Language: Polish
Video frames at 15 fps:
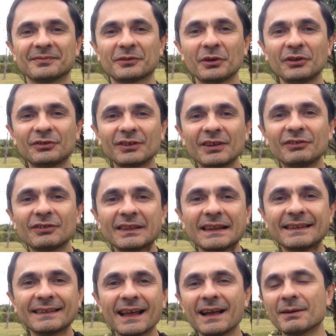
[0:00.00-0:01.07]
To jesteś ty
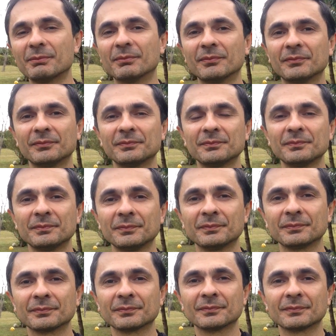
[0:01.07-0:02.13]
sam.
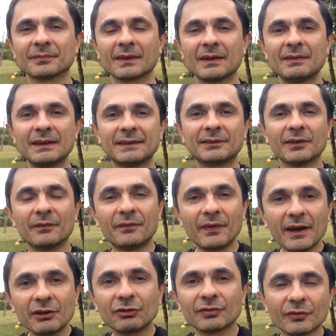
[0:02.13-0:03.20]
Więc
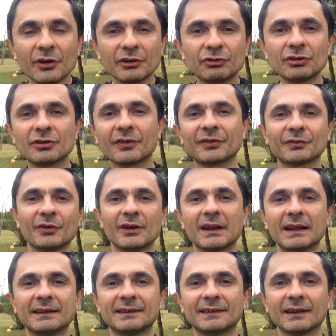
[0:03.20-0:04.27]
weź swoje życie w swoje
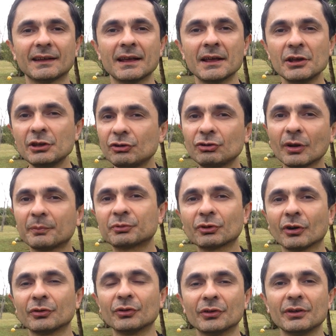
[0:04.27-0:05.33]
ręce, idź do
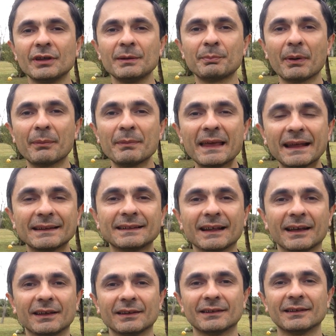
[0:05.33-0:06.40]
przodu i
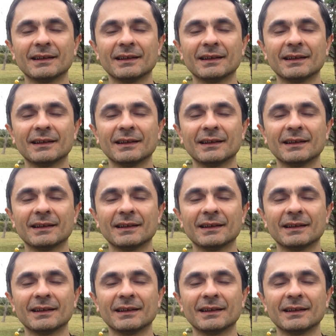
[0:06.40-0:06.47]
pamiętaj,